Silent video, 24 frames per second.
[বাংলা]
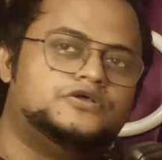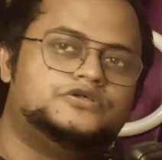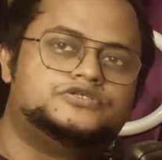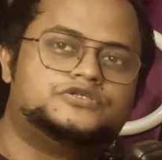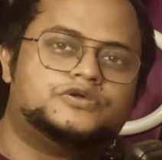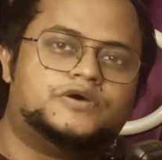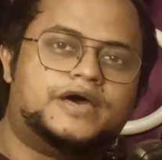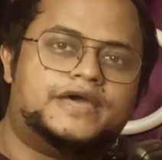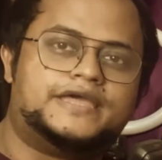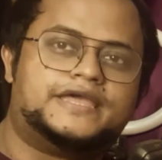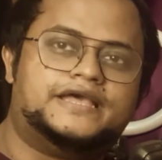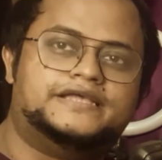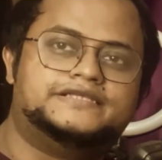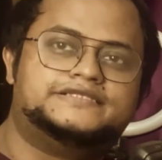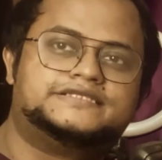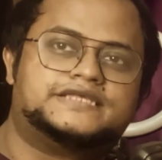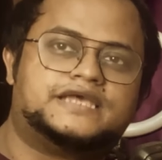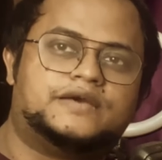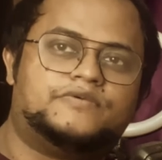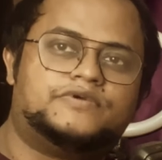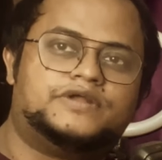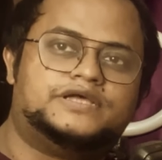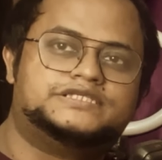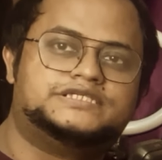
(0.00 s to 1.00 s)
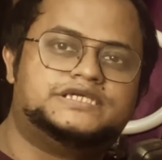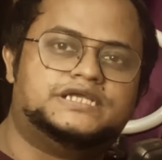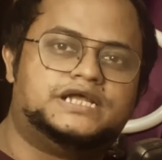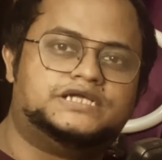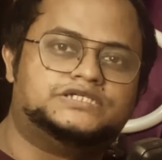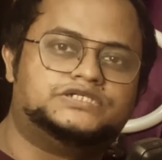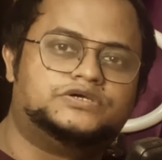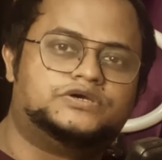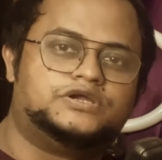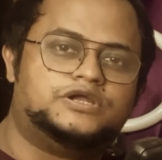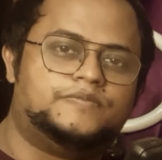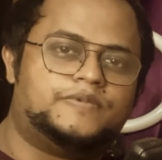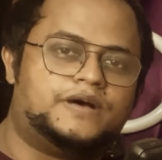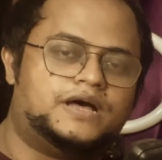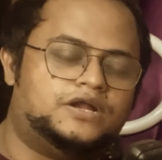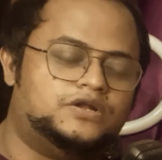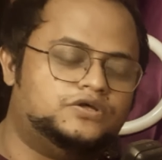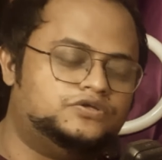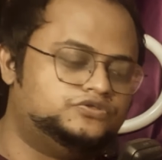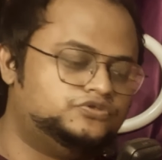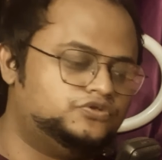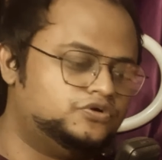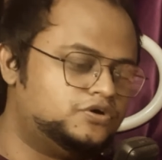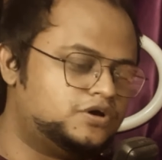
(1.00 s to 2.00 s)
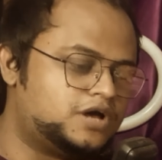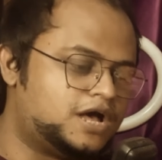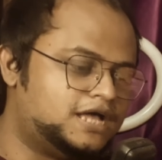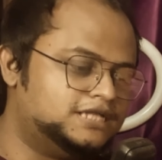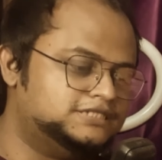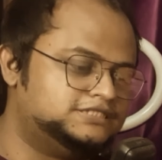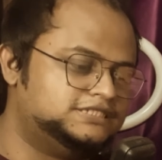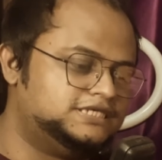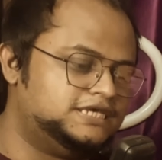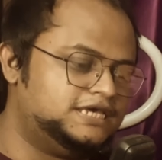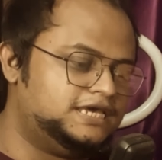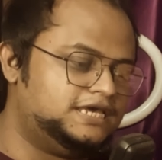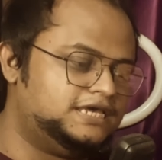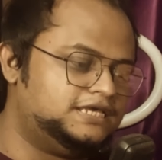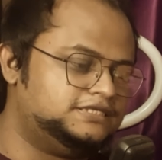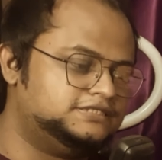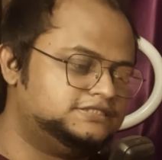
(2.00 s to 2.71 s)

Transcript: সো হাই গাইস কেমন আছেন আশা করি ভালো তো আজকে